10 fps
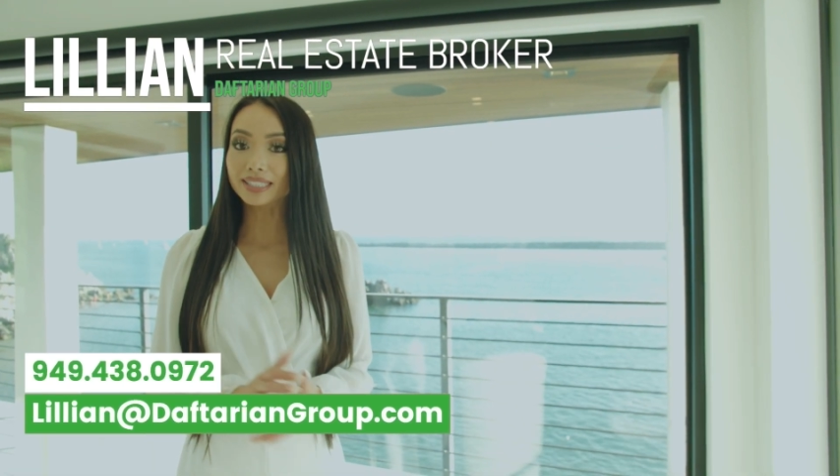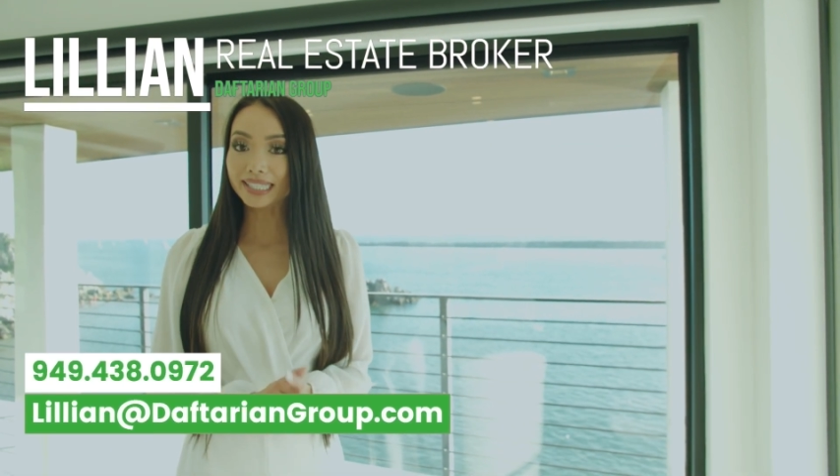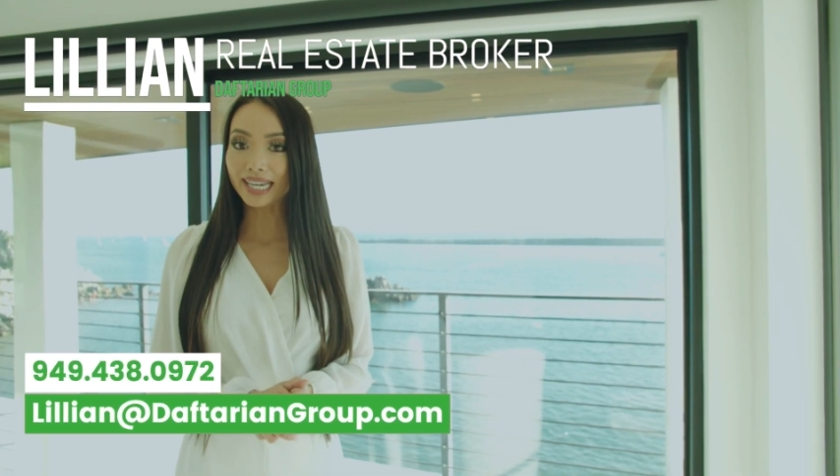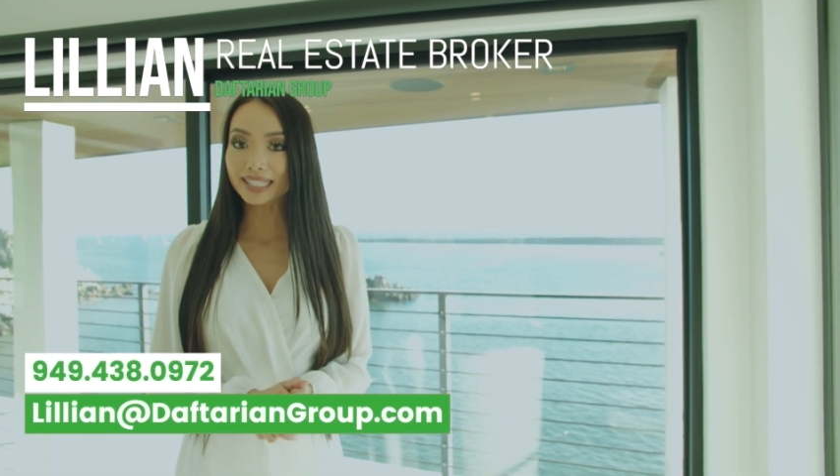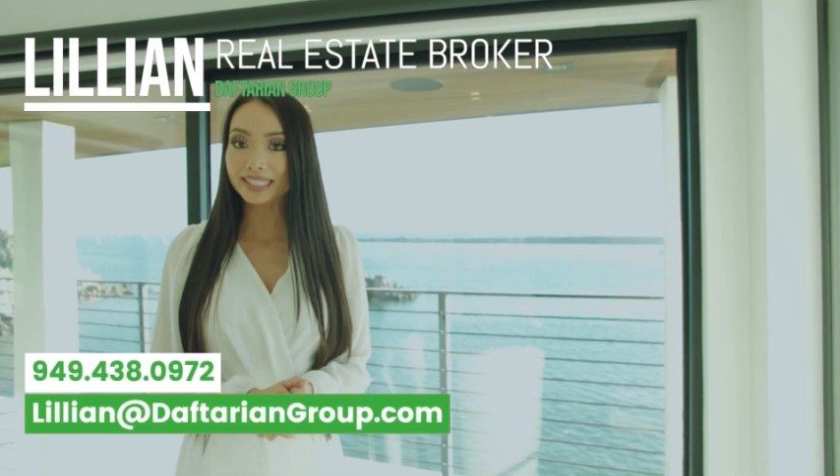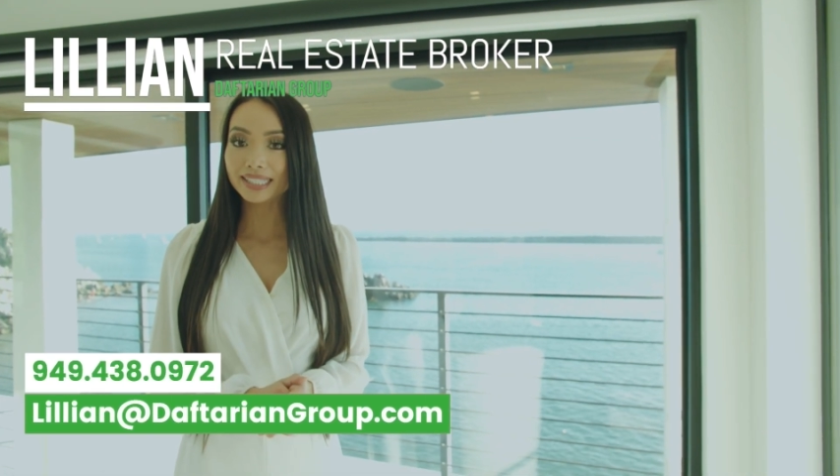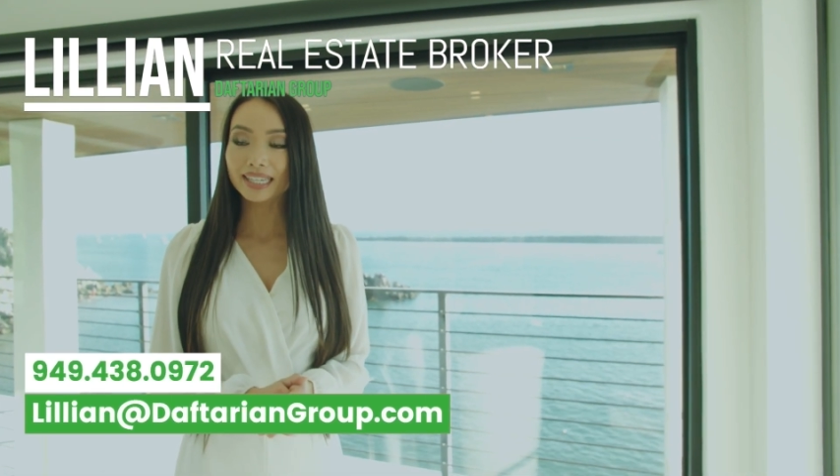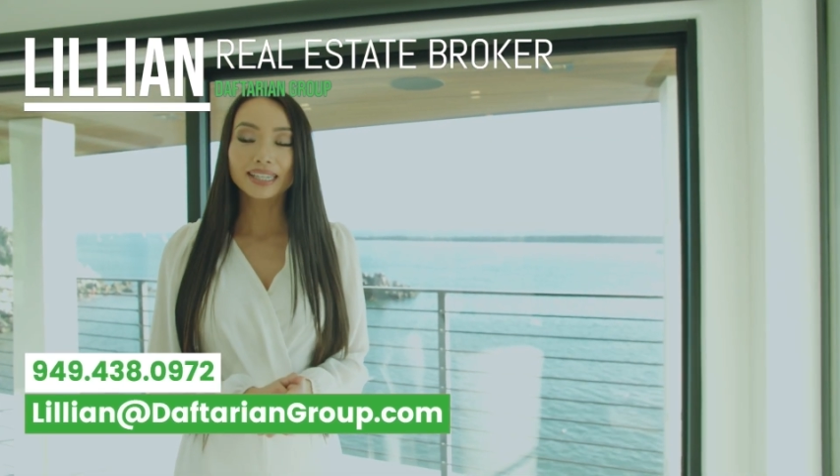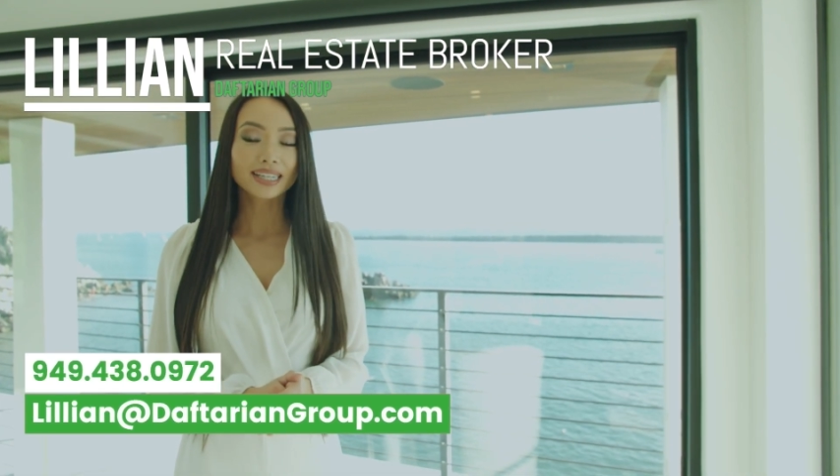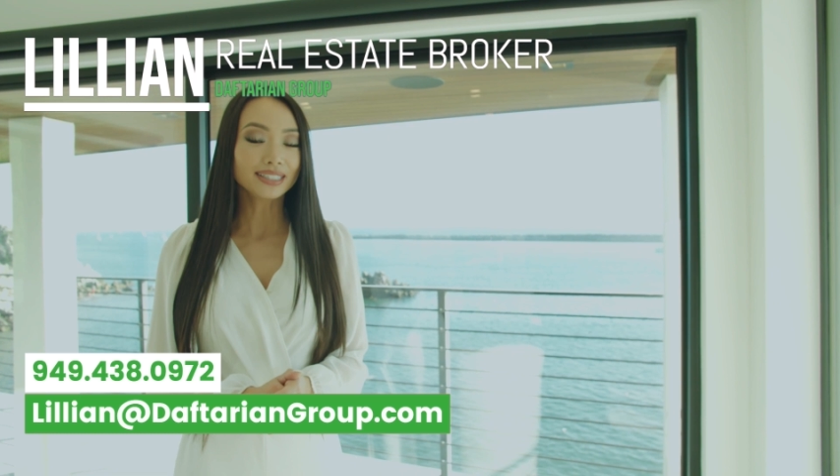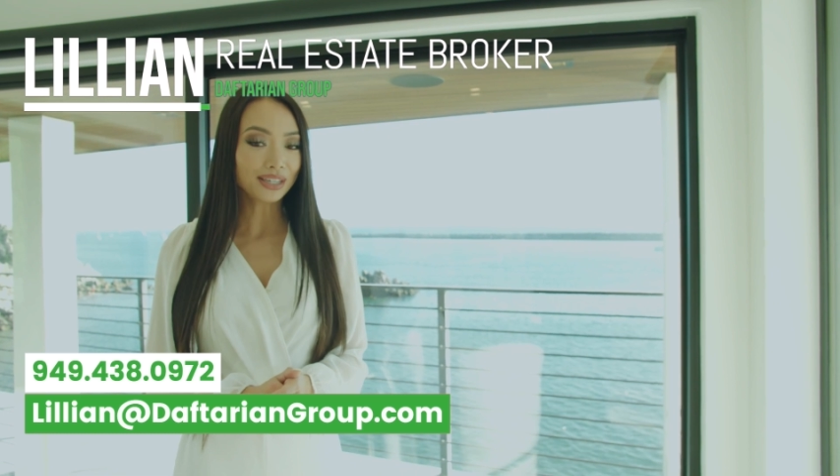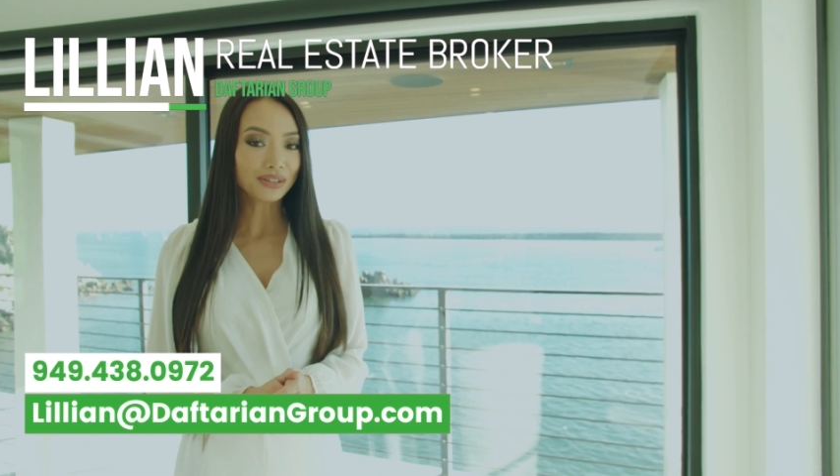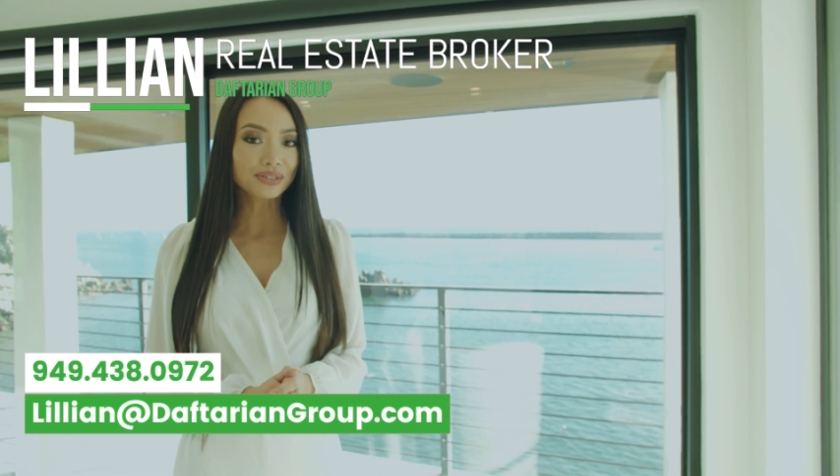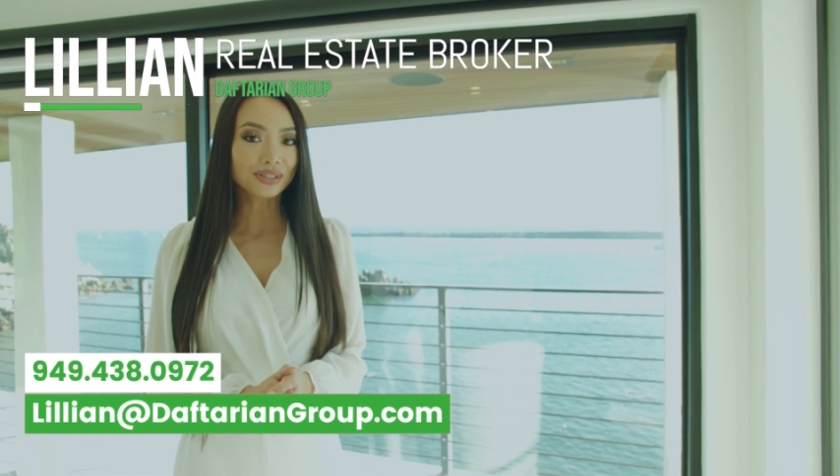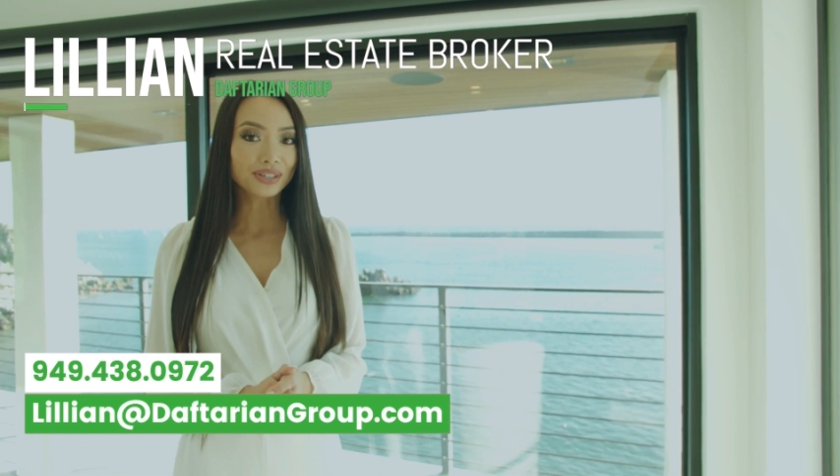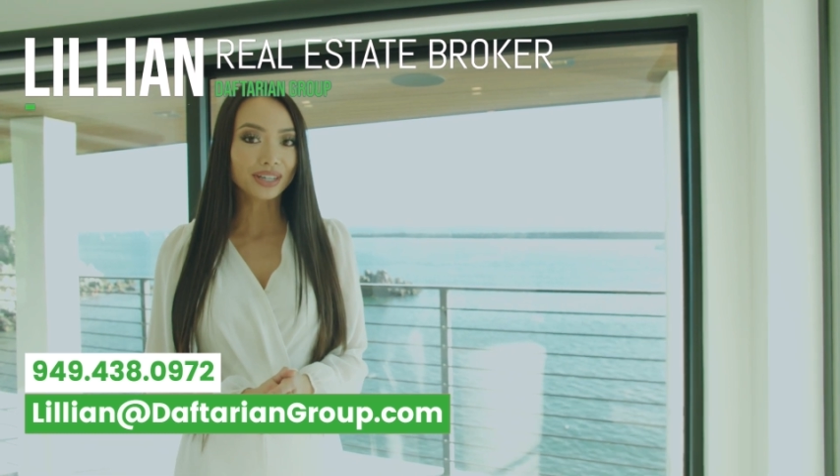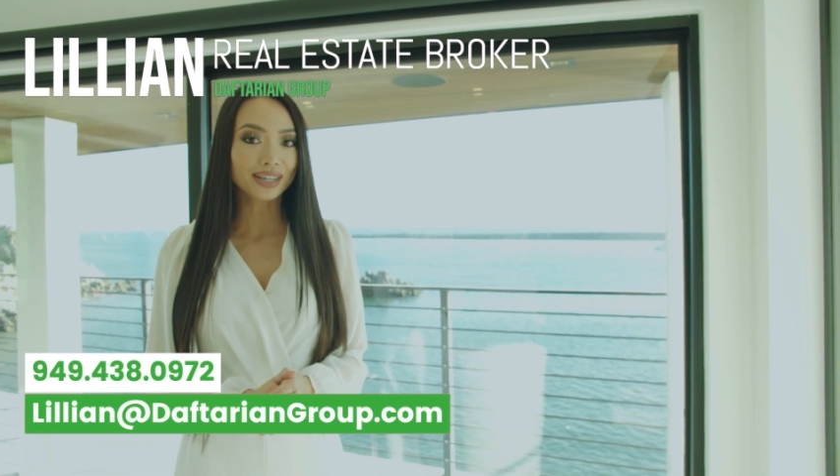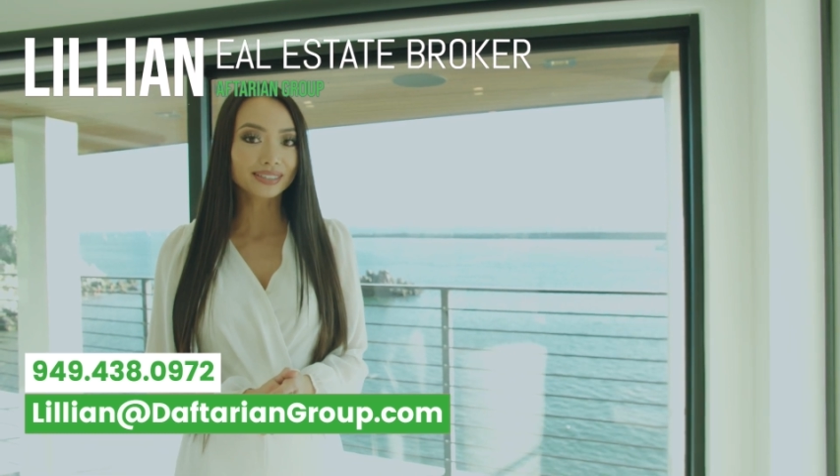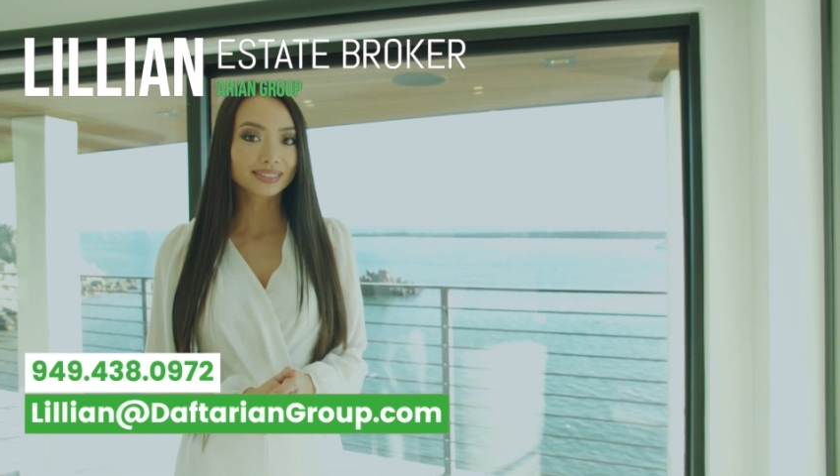text, cái gì cũng được hết.